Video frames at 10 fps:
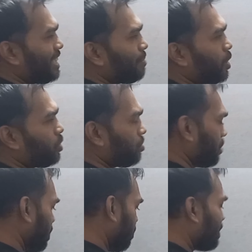পিচ্ছি মানুষ
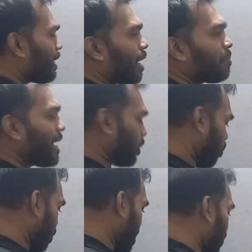স্যার আপনি এত
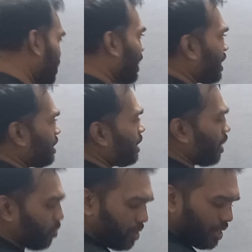কঠিন করে শেখাচ্ছেন
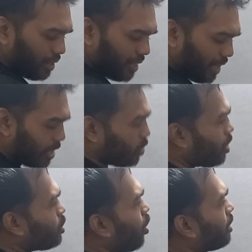কেন তাদের
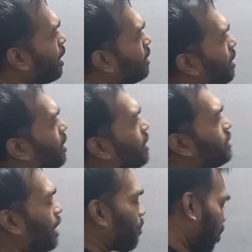জন্য শর্টকাটটা যারা